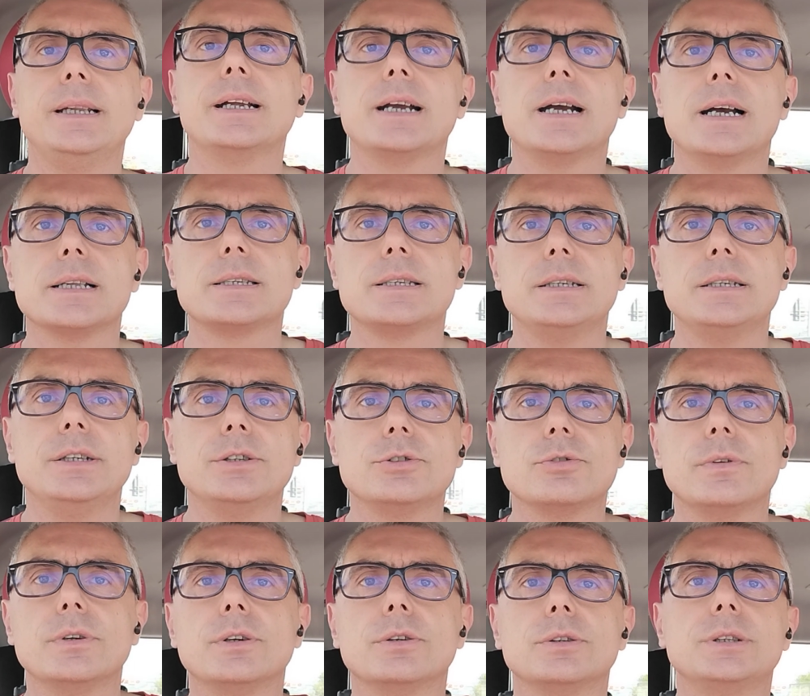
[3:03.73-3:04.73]
ragazzi nei
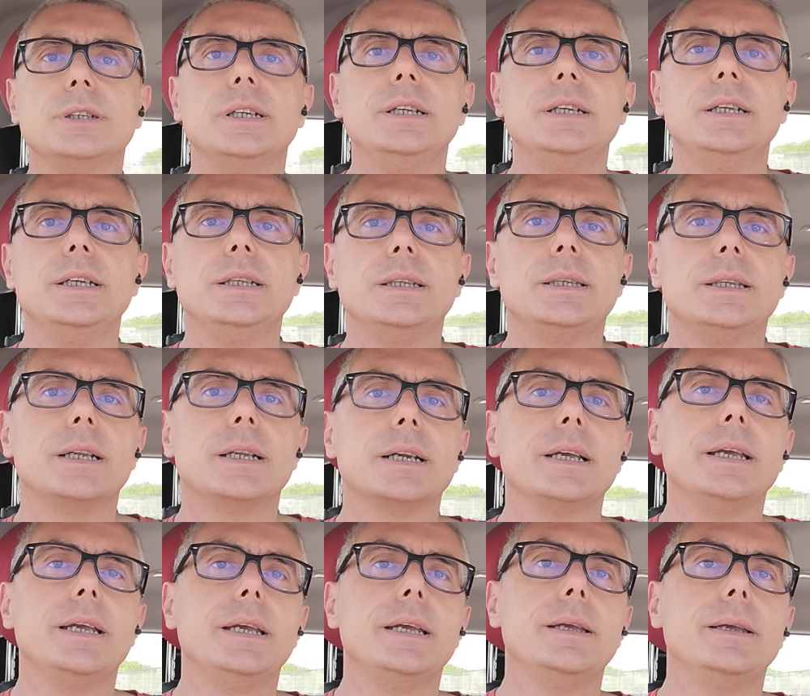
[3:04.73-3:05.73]
giovanotti dell'Inter
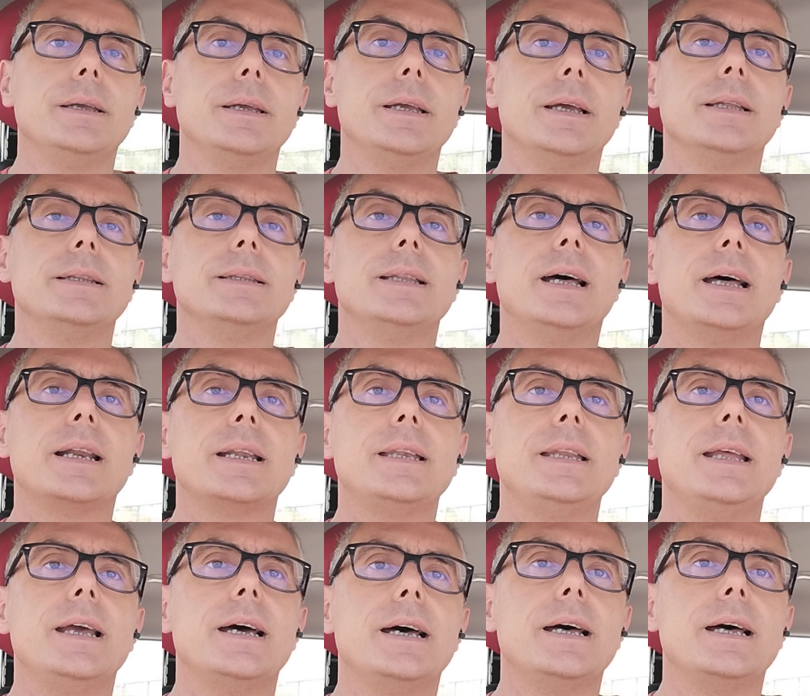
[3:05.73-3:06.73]
e
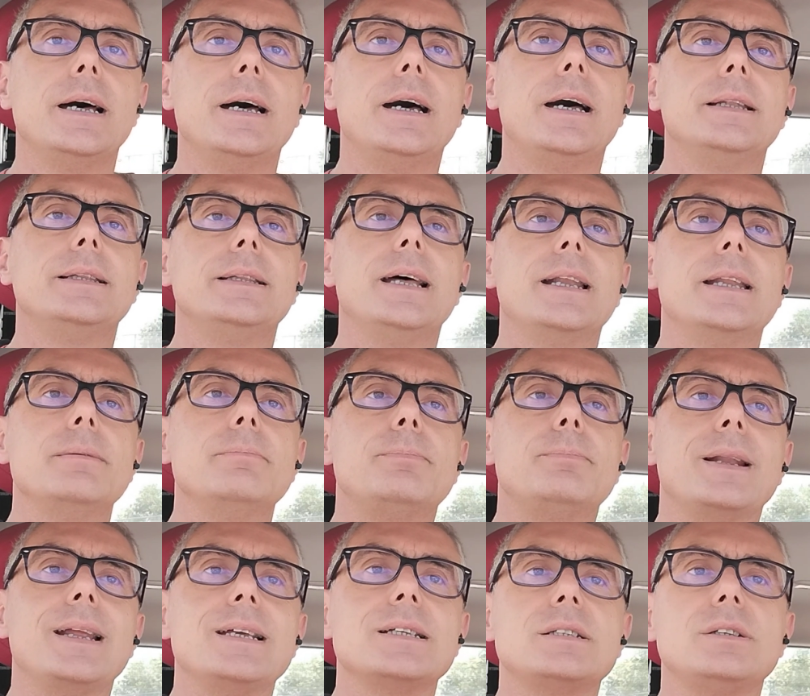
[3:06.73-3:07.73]
andarli a, a dare in
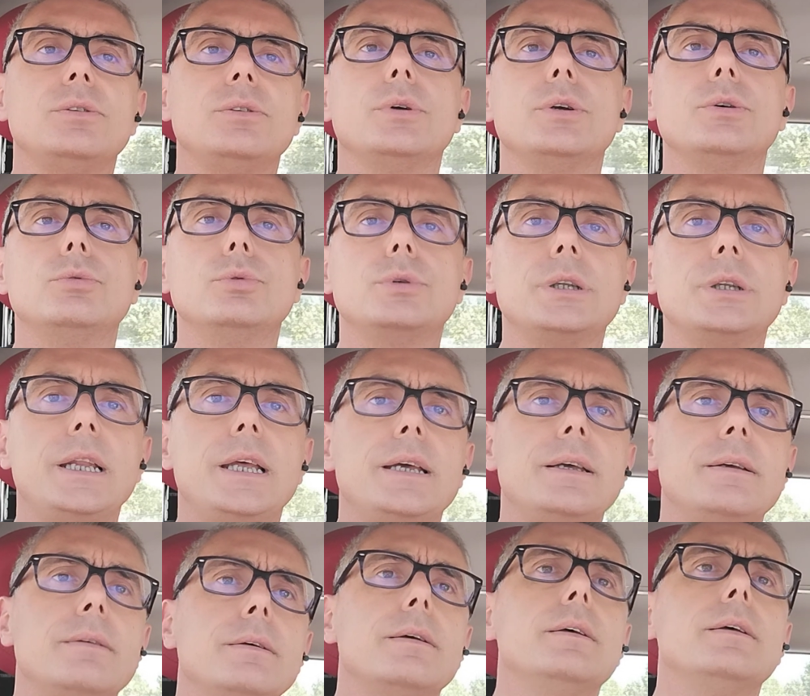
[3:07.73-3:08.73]
prestito è
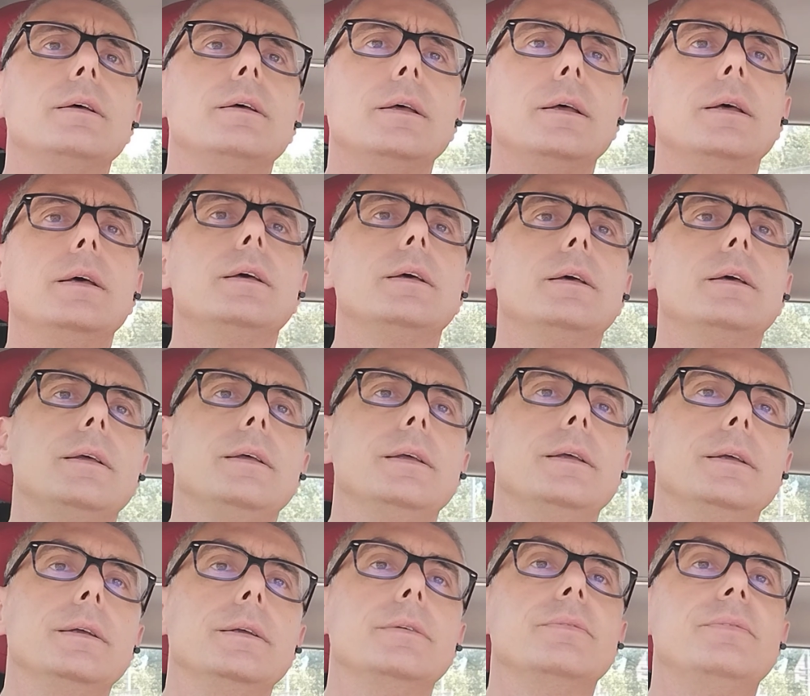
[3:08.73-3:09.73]
utile
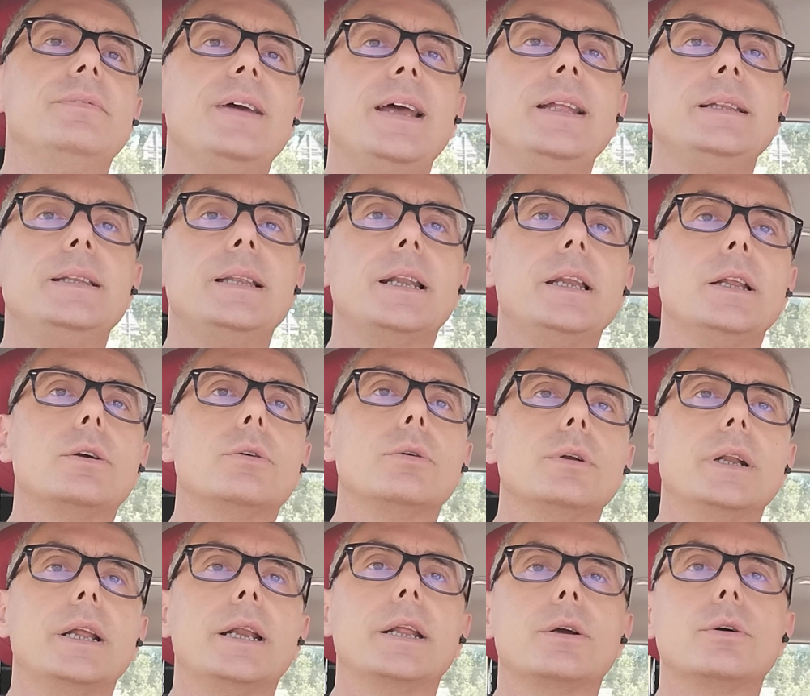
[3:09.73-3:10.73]
eh, vendere
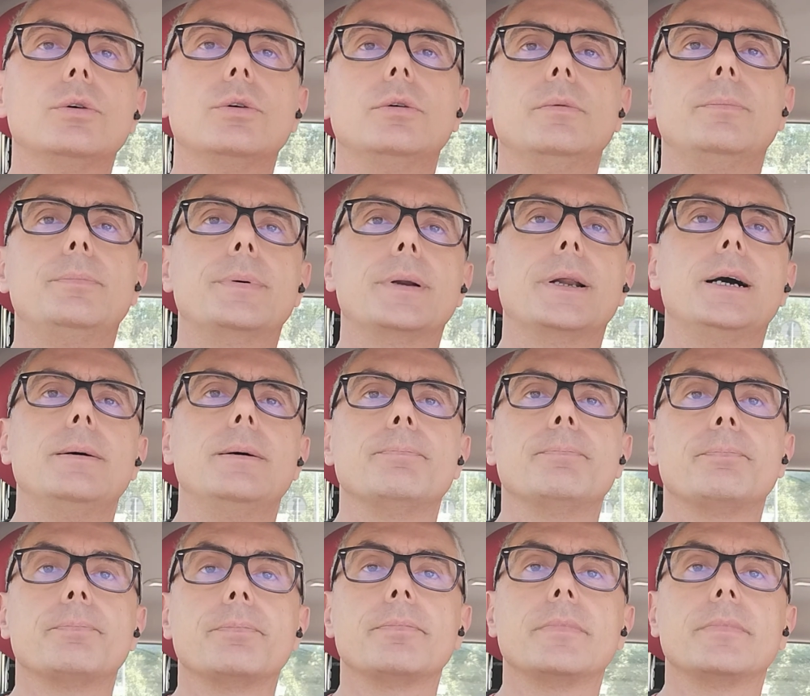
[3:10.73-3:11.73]
con la ricompra
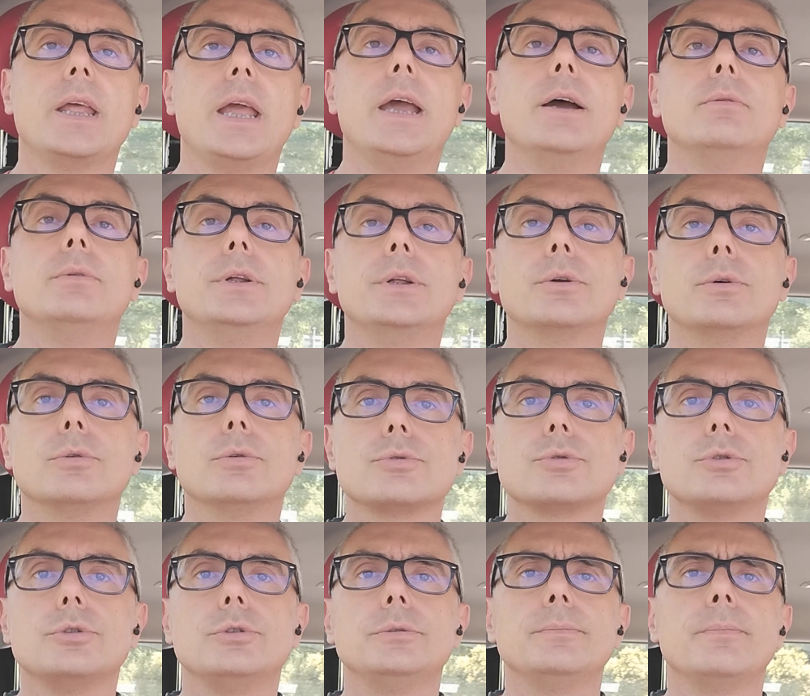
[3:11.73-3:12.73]
è
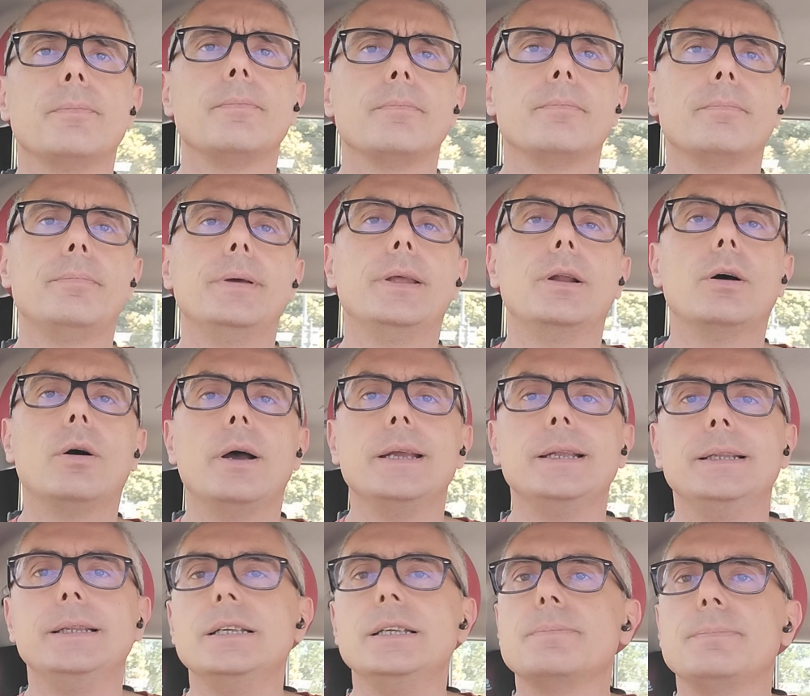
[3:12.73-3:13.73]
oneroso però è
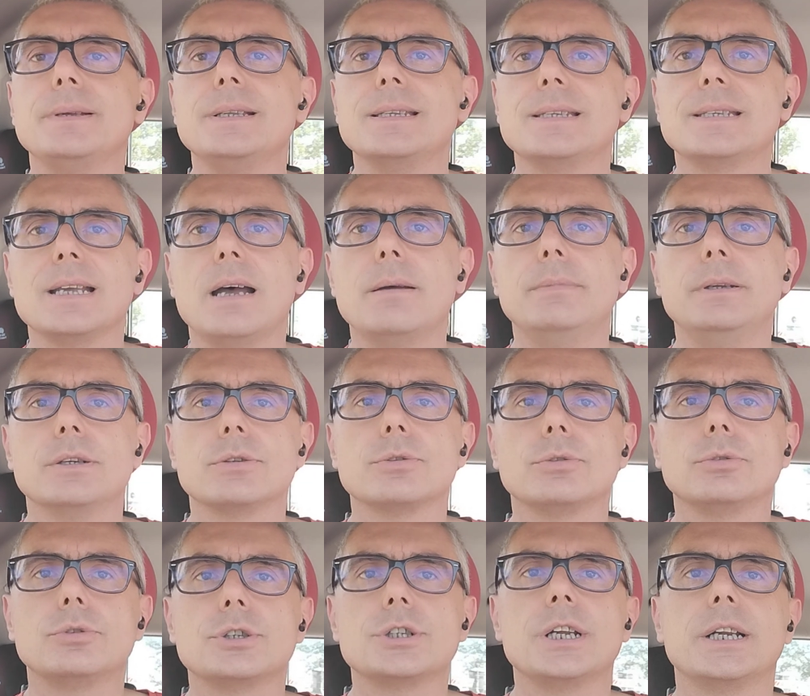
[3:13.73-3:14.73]
indispensabile
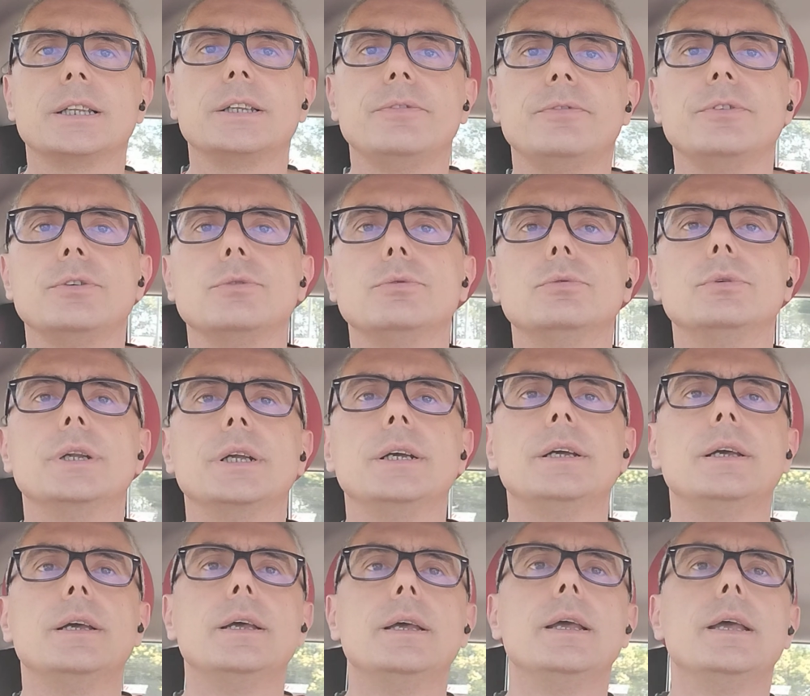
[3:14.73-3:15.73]
sotto certe figure
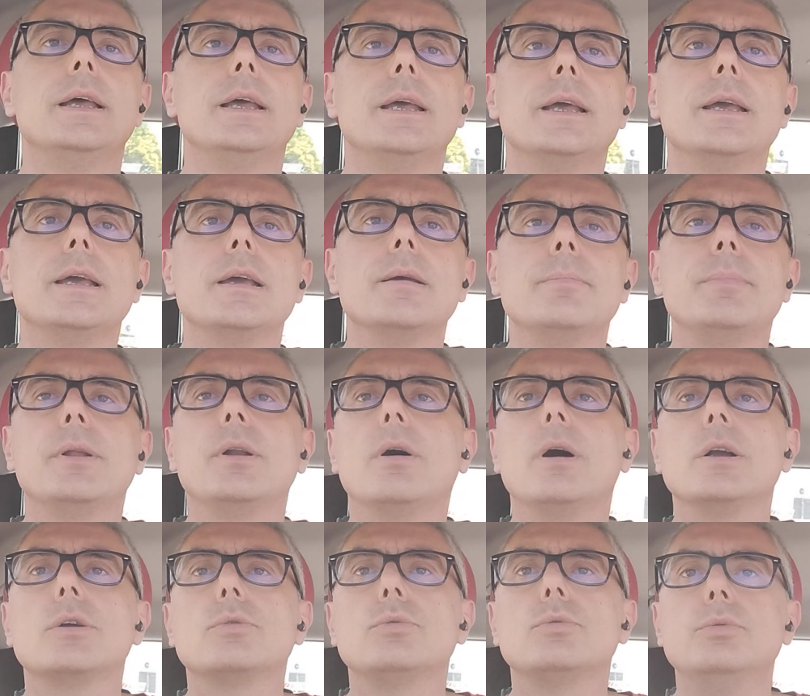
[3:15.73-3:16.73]
però
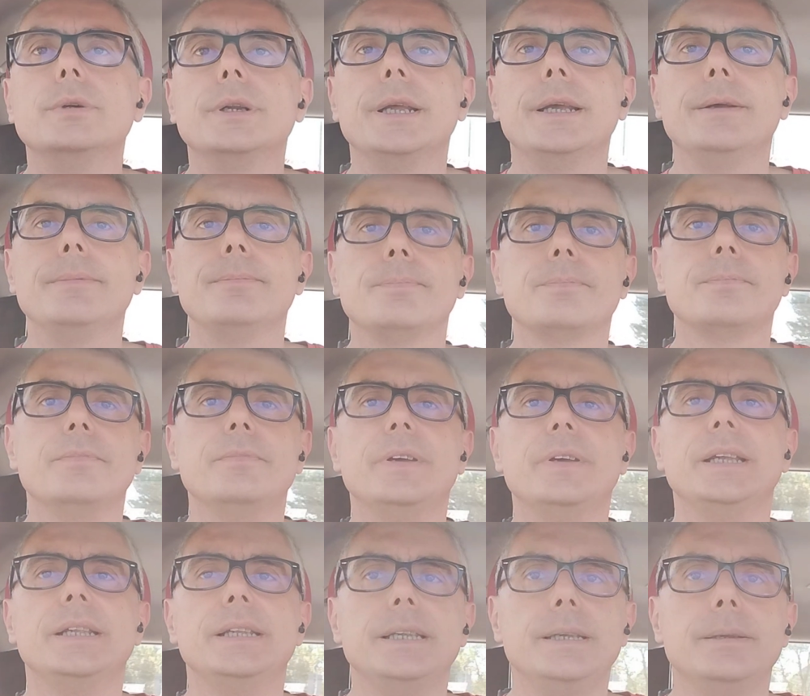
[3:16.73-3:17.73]
alcune
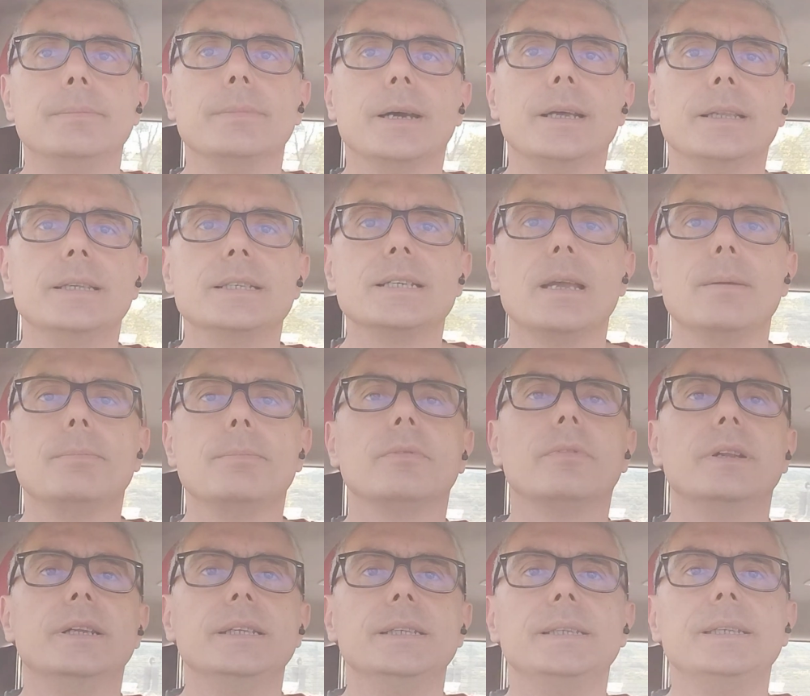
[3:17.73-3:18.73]
vedi ad esempio
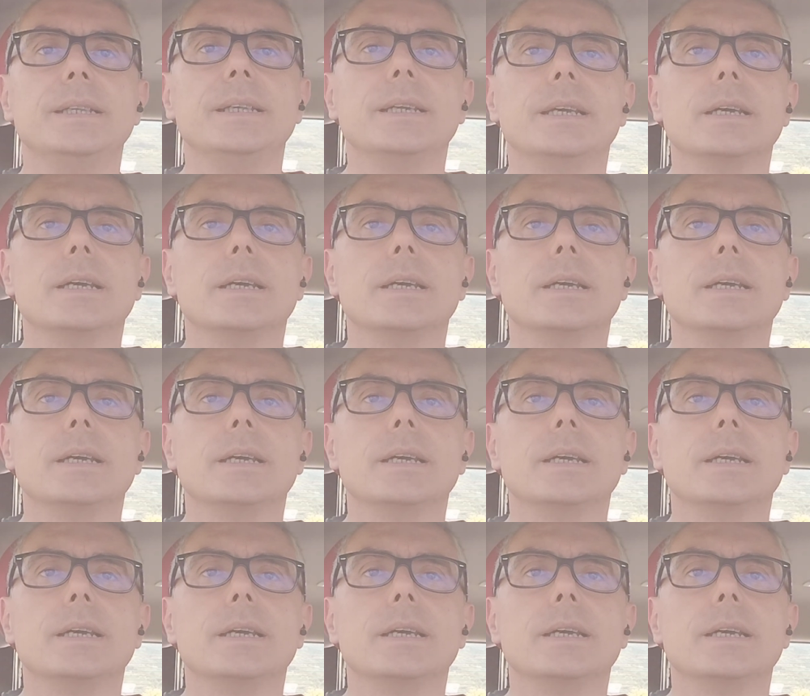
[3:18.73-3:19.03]
Valentin